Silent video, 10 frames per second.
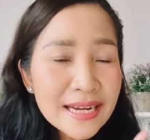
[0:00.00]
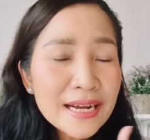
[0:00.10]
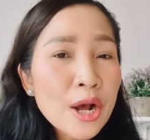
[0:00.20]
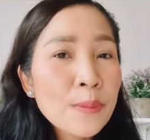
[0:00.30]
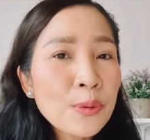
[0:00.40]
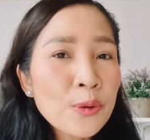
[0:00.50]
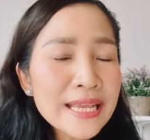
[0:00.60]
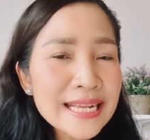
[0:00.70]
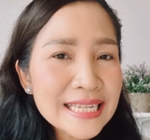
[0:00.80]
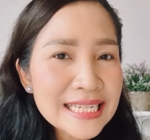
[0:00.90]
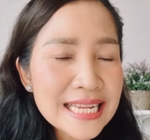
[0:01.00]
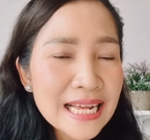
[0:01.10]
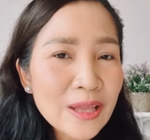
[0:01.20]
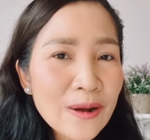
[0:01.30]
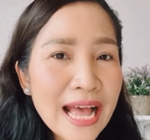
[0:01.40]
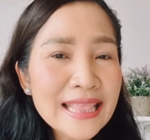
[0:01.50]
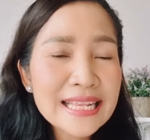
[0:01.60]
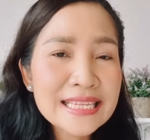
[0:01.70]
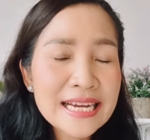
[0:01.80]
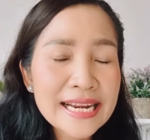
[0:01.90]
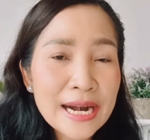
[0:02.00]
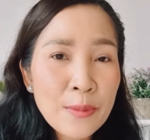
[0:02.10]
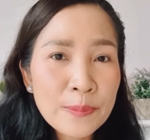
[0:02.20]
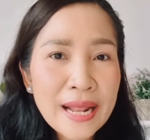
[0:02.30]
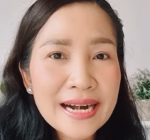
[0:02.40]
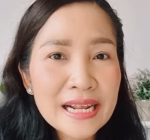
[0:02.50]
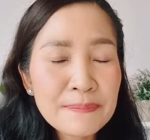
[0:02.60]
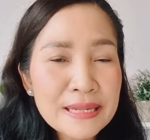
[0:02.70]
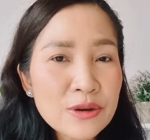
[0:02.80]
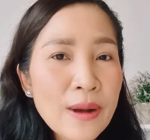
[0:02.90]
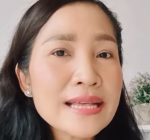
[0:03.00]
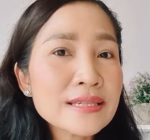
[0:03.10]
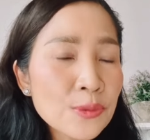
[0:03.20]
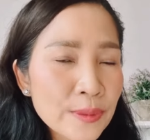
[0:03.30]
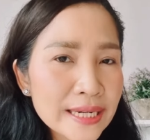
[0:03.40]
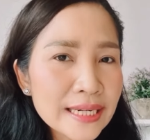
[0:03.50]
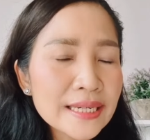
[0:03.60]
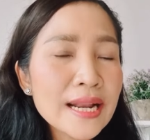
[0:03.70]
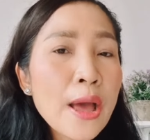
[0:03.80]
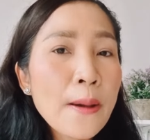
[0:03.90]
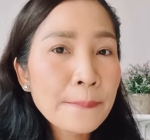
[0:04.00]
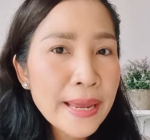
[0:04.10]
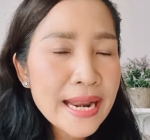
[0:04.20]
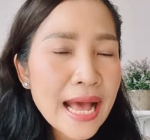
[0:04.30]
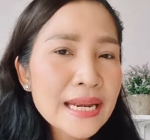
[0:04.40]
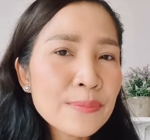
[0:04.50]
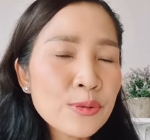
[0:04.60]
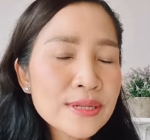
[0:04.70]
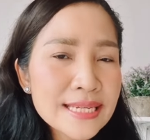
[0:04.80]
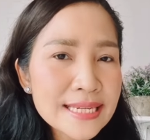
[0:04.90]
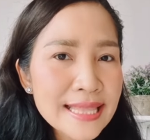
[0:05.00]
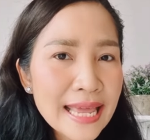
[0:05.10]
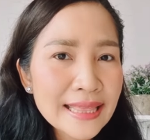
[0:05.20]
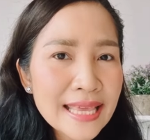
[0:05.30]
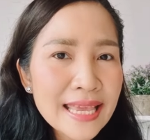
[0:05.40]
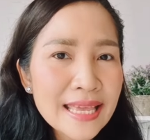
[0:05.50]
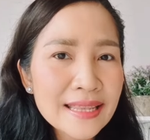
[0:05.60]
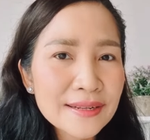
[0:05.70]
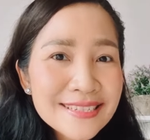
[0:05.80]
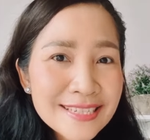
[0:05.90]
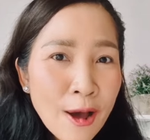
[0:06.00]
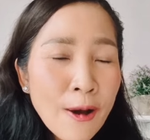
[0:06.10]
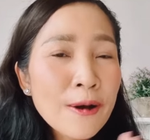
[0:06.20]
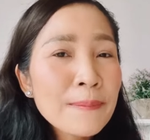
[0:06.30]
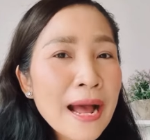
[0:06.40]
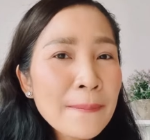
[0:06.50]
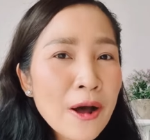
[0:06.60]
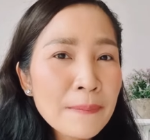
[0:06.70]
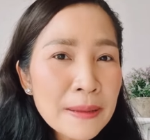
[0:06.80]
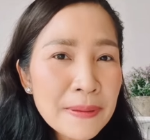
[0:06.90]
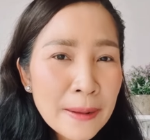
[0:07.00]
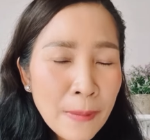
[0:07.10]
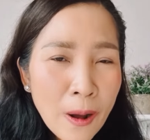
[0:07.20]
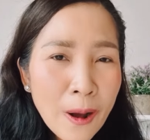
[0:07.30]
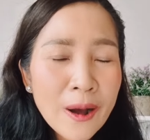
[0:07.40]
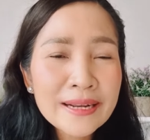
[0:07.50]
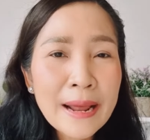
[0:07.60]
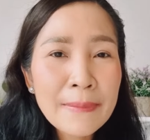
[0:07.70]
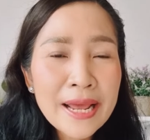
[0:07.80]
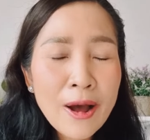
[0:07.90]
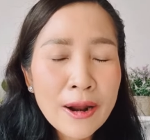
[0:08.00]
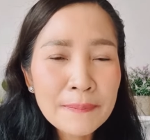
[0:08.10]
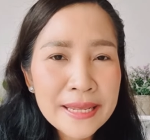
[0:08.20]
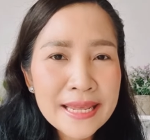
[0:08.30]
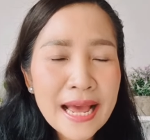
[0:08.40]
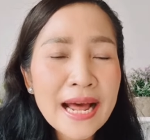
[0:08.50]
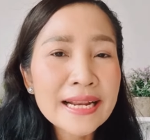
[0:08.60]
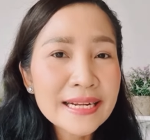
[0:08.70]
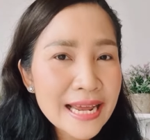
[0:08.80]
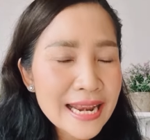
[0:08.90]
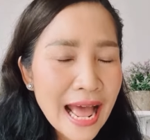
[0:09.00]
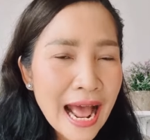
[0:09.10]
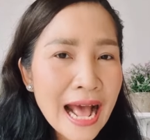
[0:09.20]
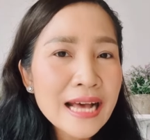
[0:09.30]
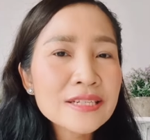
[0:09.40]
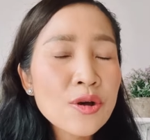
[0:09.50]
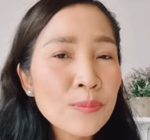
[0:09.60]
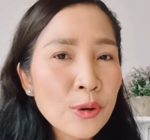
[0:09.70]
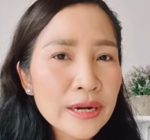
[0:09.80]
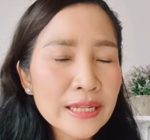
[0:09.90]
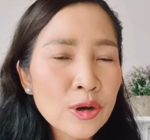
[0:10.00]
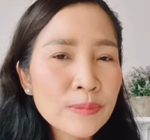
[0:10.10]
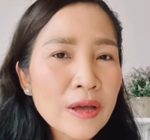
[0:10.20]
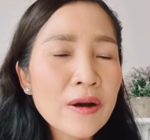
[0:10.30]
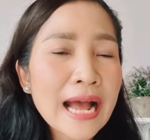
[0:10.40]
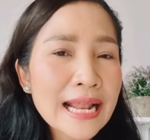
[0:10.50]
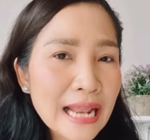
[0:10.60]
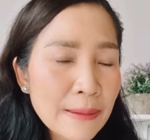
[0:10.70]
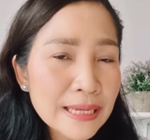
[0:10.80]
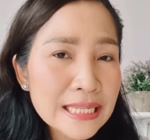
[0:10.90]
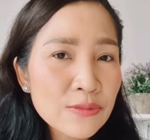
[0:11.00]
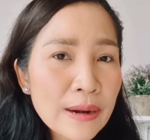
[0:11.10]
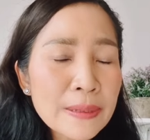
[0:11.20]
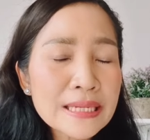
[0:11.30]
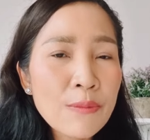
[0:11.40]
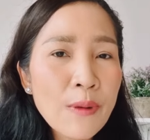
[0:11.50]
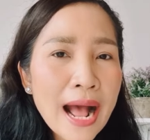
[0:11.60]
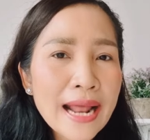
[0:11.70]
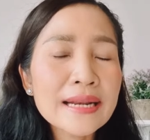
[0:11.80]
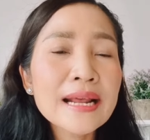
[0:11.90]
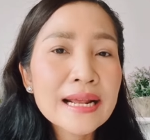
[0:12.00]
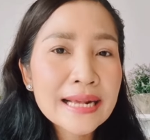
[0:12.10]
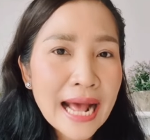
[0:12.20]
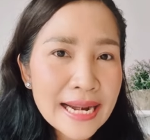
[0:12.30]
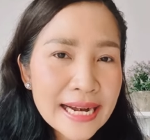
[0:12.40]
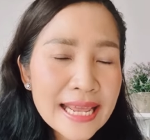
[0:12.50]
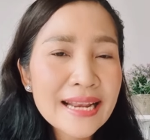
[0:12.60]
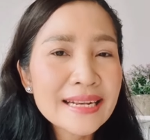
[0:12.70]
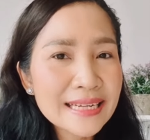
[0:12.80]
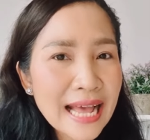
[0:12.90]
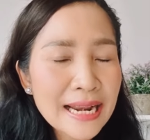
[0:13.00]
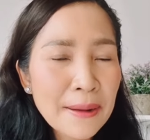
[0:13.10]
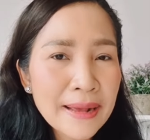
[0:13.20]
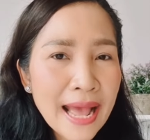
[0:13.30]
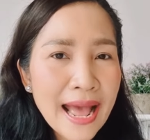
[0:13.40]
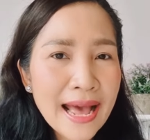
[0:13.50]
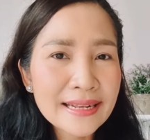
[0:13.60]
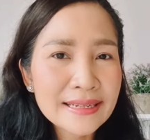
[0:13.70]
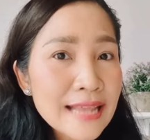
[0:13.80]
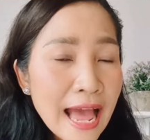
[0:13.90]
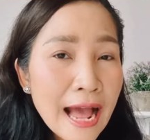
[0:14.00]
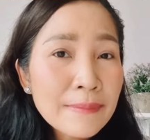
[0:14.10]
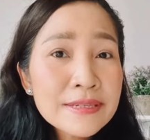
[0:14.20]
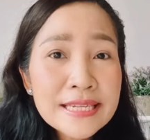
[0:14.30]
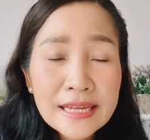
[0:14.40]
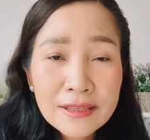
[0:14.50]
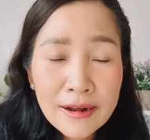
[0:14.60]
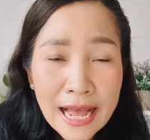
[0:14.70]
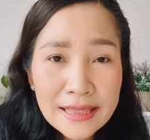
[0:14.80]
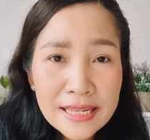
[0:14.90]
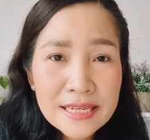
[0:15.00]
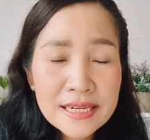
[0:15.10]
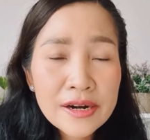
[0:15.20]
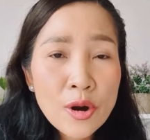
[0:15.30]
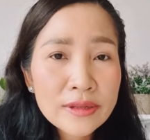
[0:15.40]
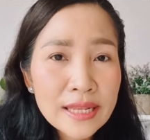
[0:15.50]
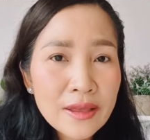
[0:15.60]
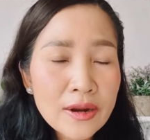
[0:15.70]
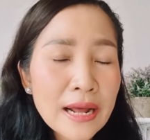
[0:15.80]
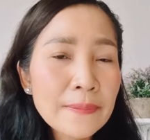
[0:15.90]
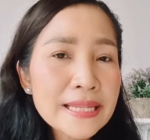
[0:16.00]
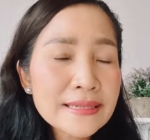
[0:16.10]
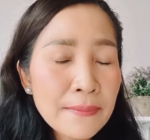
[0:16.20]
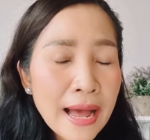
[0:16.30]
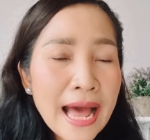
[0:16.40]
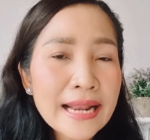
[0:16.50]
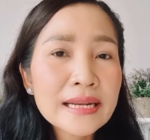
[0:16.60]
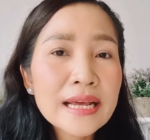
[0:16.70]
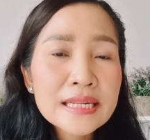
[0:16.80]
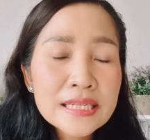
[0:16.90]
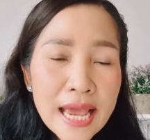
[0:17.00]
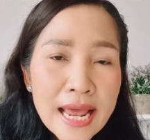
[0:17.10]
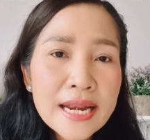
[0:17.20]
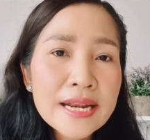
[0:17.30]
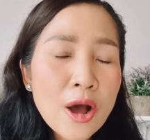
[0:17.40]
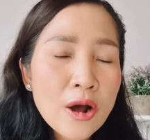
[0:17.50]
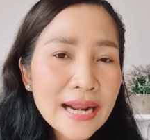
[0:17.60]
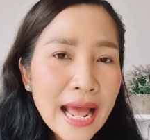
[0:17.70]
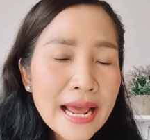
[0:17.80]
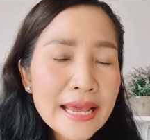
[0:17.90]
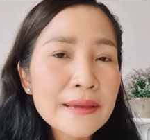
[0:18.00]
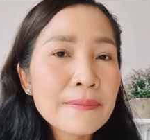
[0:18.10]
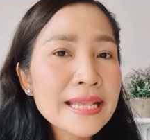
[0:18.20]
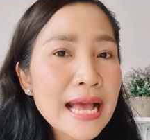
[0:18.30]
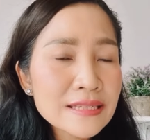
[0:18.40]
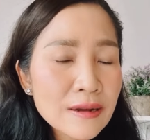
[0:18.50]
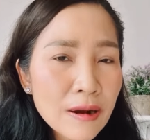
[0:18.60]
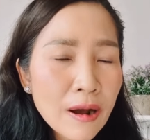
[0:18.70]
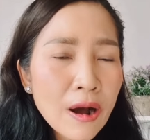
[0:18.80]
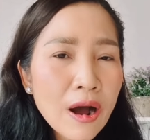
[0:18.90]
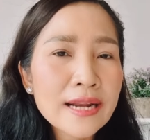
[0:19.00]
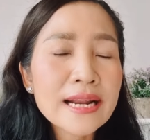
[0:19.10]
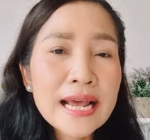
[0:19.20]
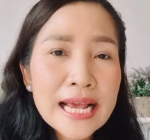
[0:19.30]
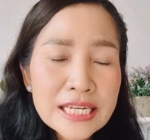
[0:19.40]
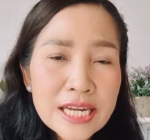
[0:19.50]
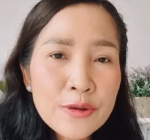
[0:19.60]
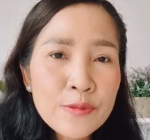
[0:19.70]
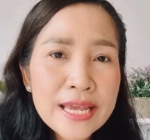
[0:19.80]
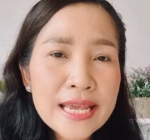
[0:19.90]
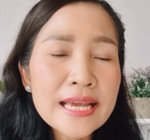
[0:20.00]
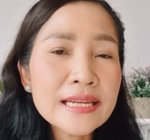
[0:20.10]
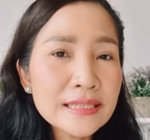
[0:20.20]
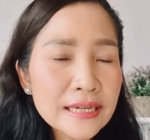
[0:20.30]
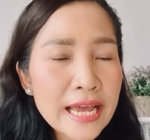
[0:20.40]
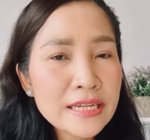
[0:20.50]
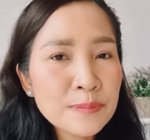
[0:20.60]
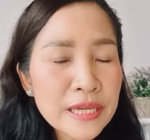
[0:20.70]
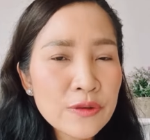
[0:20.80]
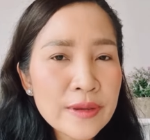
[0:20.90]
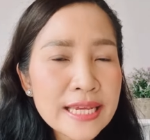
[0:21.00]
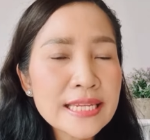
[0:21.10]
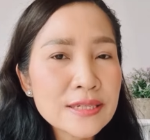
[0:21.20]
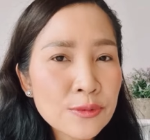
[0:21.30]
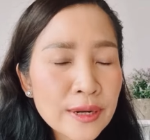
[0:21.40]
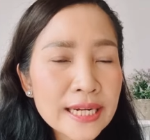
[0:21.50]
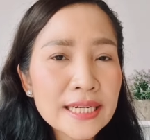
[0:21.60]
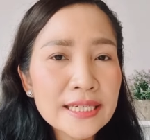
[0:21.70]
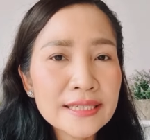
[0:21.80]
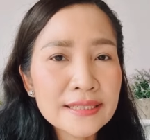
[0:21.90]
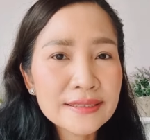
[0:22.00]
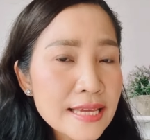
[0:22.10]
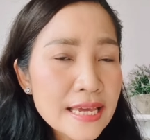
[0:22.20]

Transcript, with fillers: 1. ผู้หญิงจะเสี่ยงต่อการติดเชื้อในระบบทางเดินปัสสาวะสูงขึ้นเป็นฮันนีมูนซิสไตติด 2. พักผ่อนไม่เพียงพอทำให้อ่อนเพลีย เหนื่อยล้า ส่งผลกระทบต่อการทำกิจวัตรประจำวันการเรียนหรือการทำงาน 3. เสี่ยงต่อการติดเชื้อโรคติดต่อทางเพศสัมพันธ์ เช่นน้องใน พยาธิช่องคลอด HIV หรือ HPV สูงขึ้น